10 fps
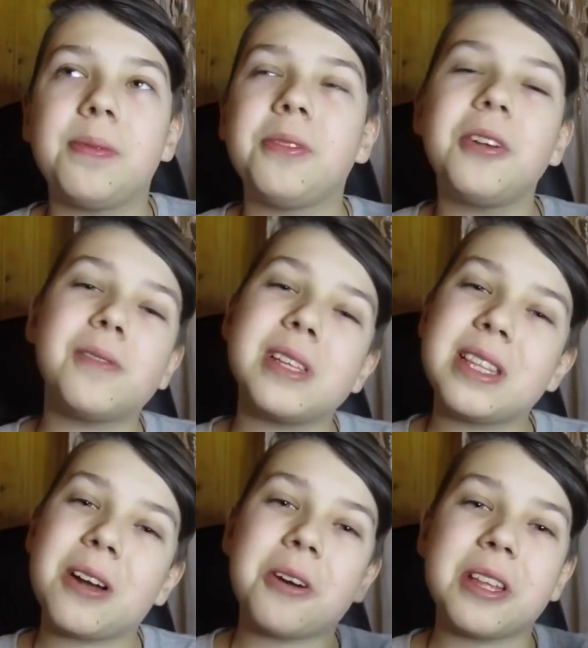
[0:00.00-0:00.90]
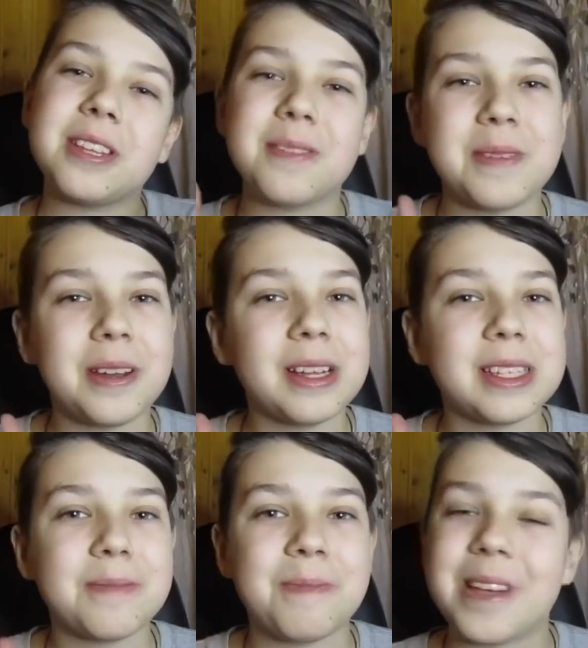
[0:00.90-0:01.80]
но ну, вы такое не
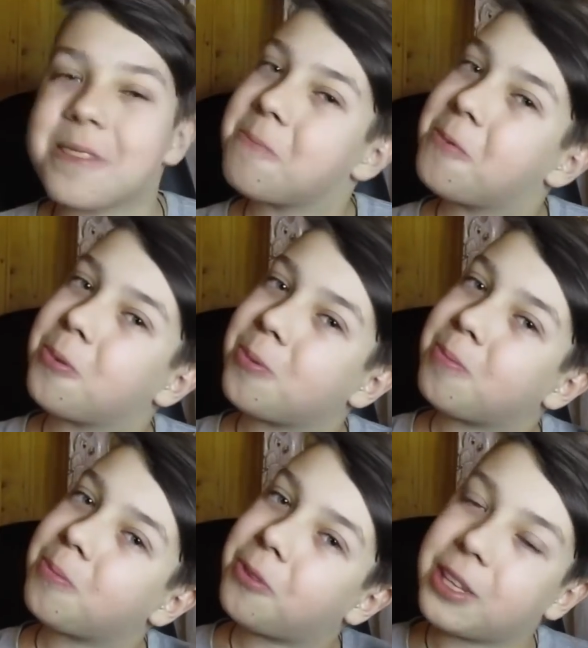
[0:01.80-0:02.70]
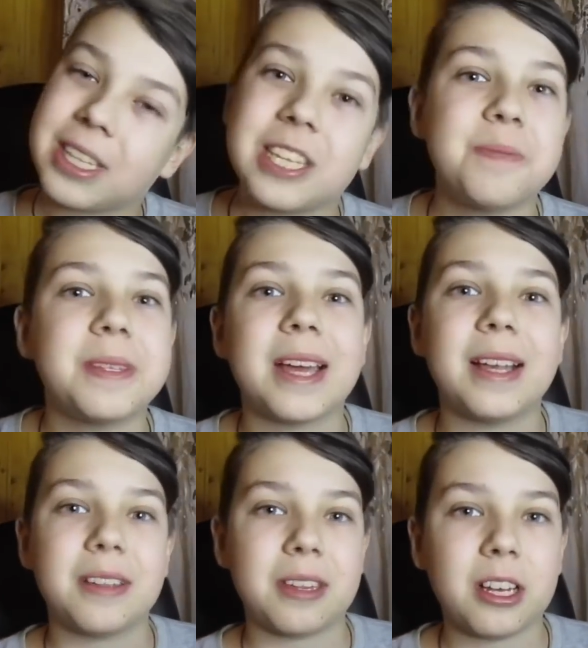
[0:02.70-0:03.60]
наберете, поэтому вот, я
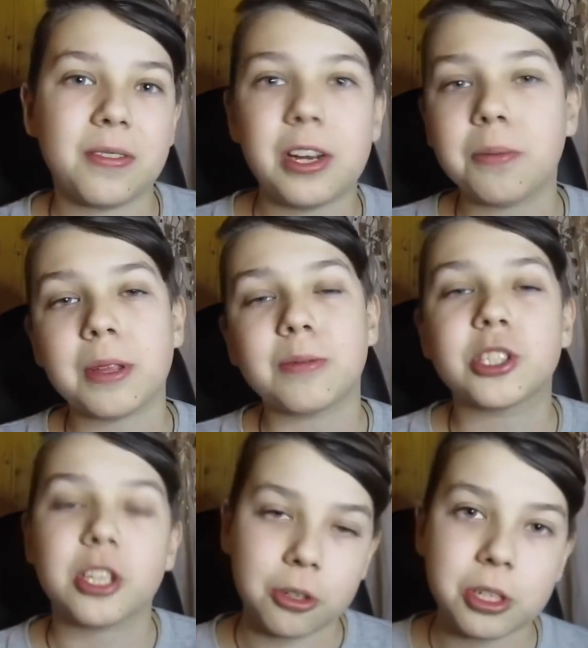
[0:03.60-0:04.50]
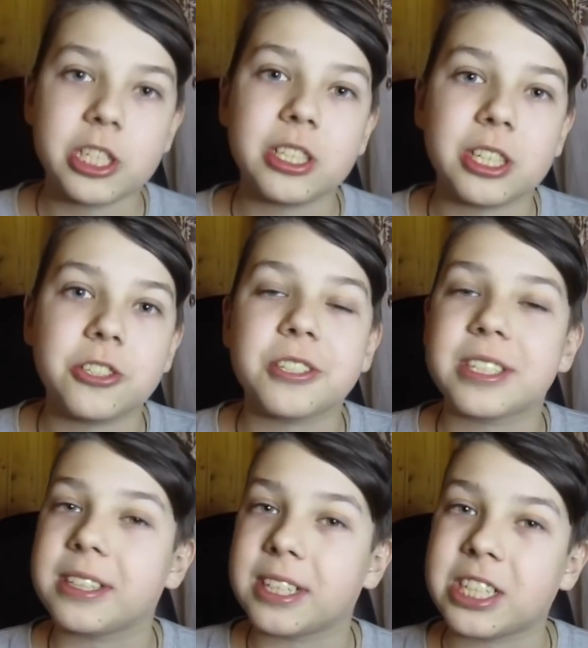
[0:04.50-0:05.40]
специально так говорю, потому что не очень хочу
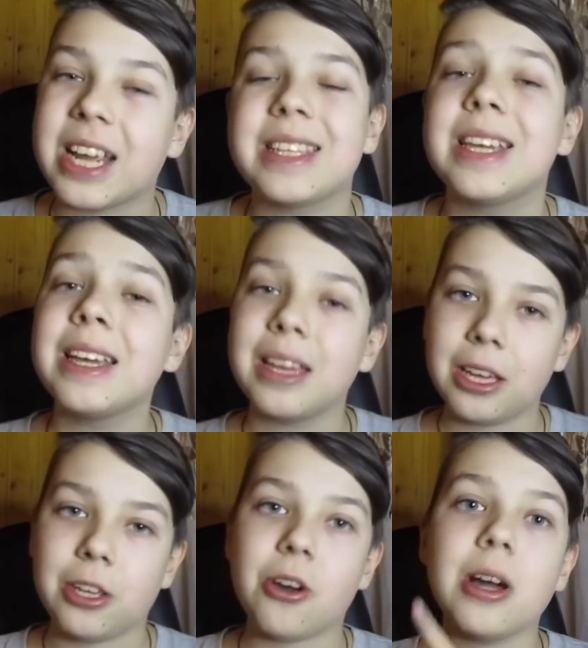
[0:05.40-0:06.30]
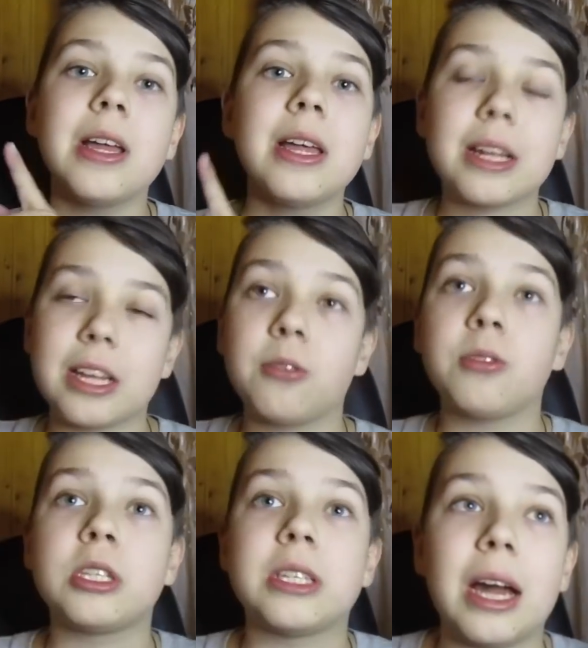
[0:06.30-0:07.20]
разглашать ее
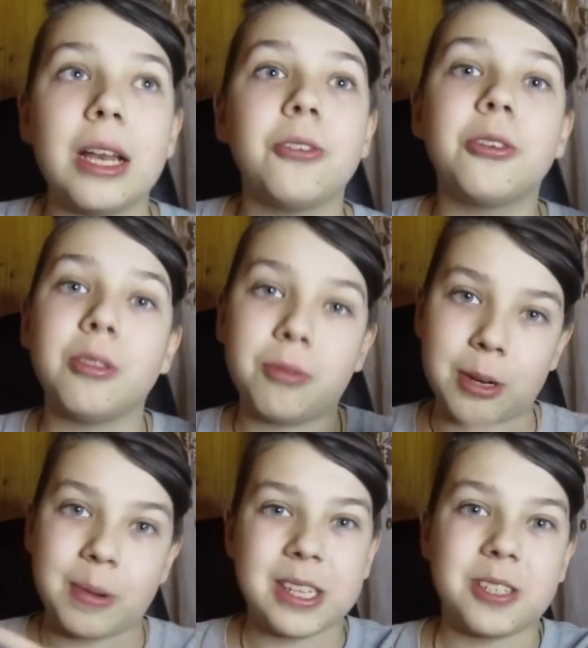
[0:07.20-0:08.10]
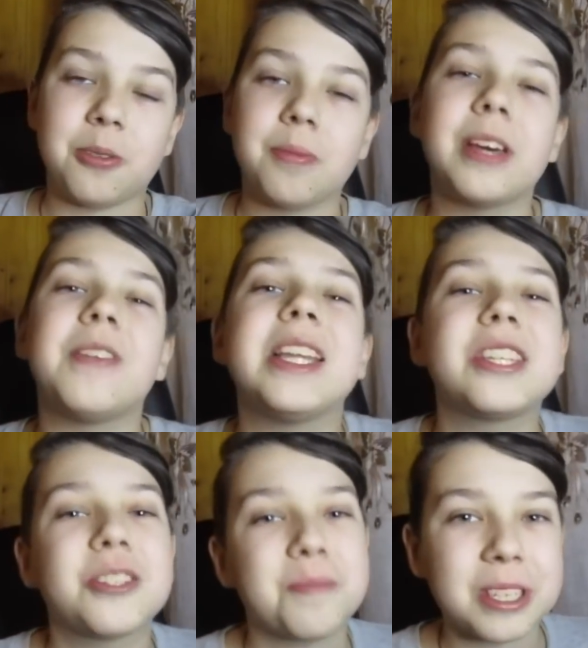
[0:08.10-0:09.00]
конфиденциальную информацию. Давайте
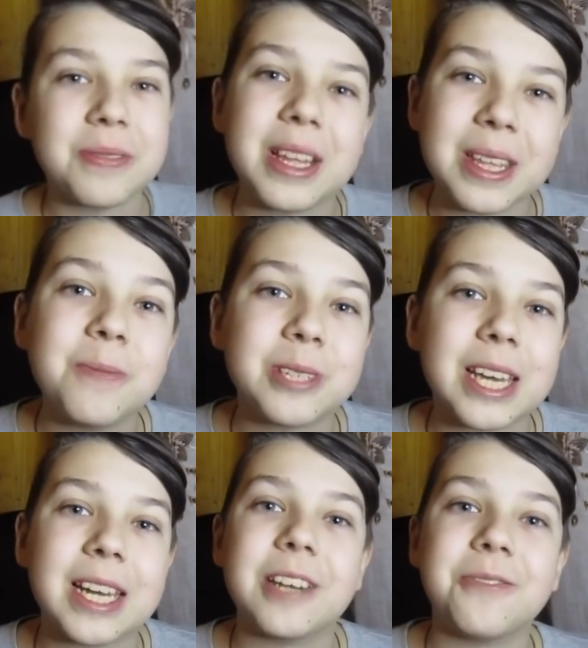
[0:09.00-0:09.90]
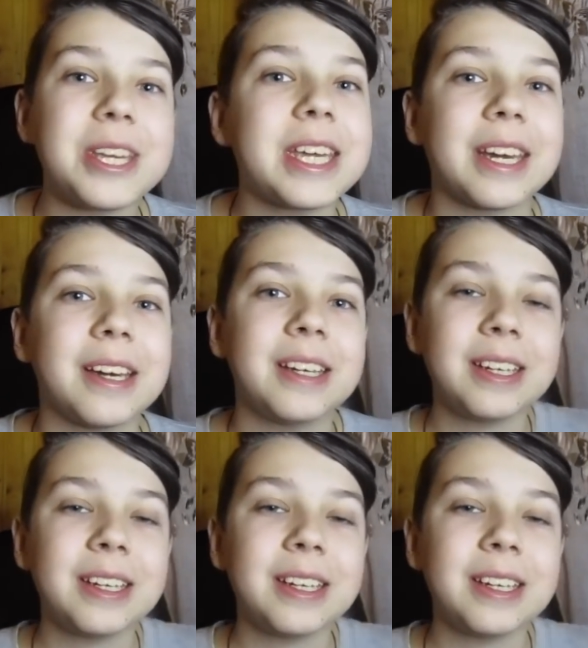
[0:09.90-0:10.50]
же позвоним скорее Вике.